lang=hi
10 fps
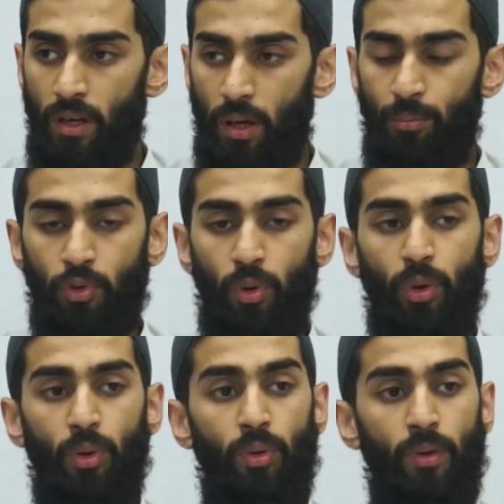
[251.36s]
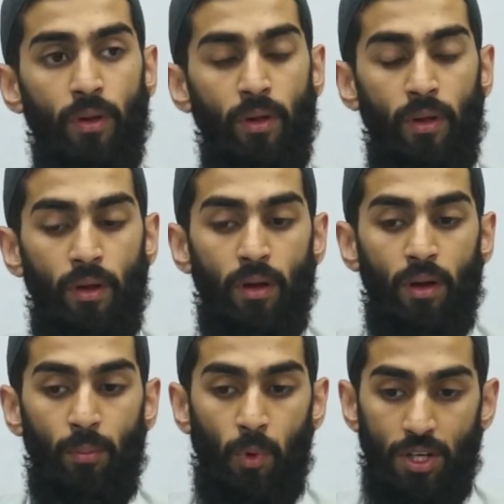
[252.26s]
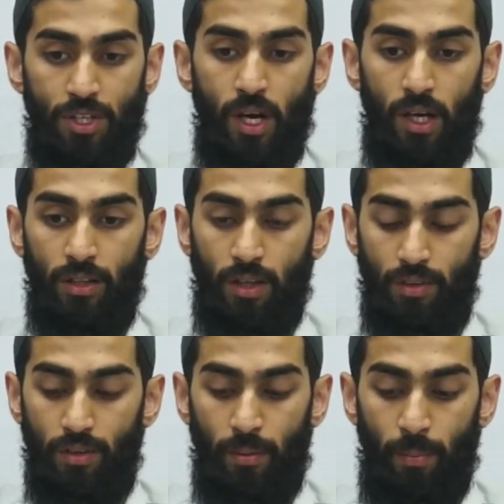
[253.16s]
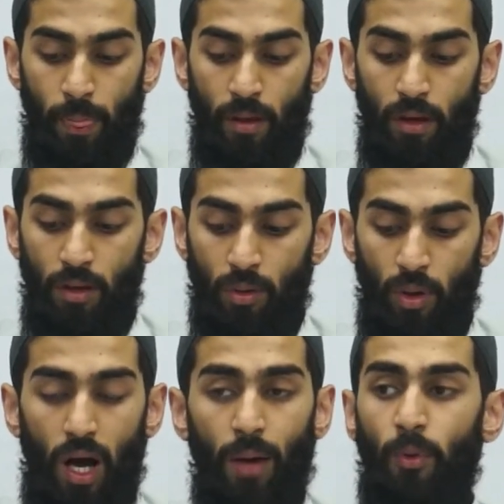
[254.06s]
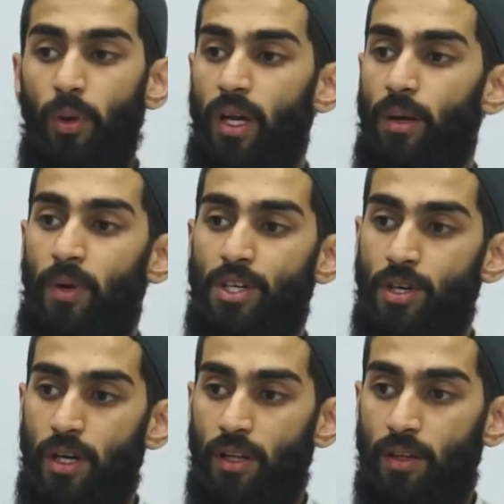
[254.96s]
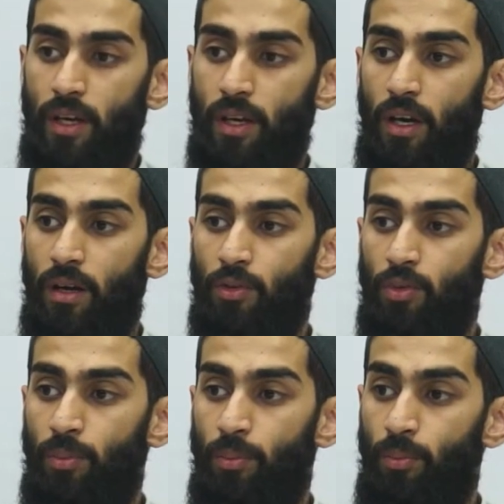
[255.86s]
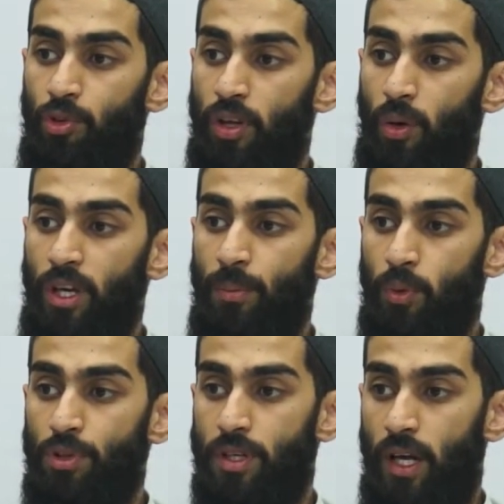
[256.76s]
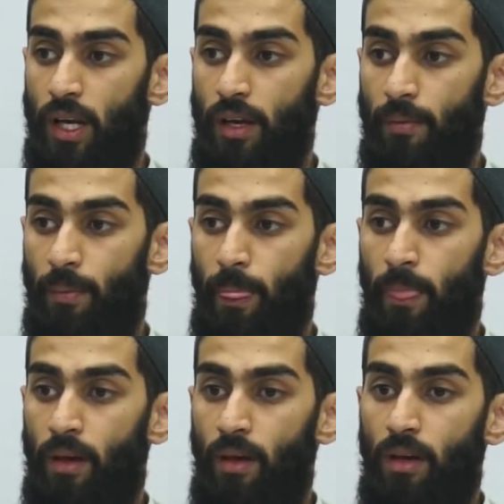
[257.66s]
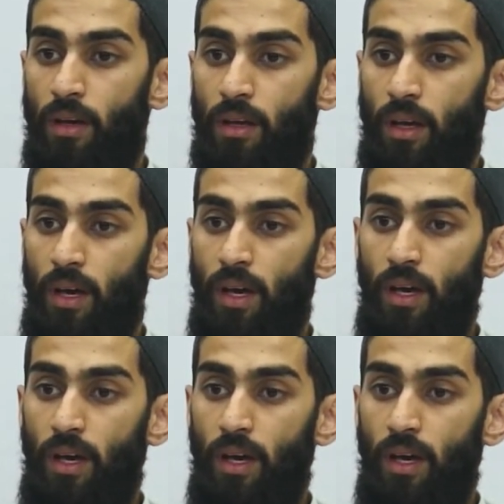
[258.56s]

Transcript: कमज़ोर हों मुआशी हालत के अंदर तो आपको एक प्रेशर रहता है कि मुझसे कोई ये पूछ ना ले कि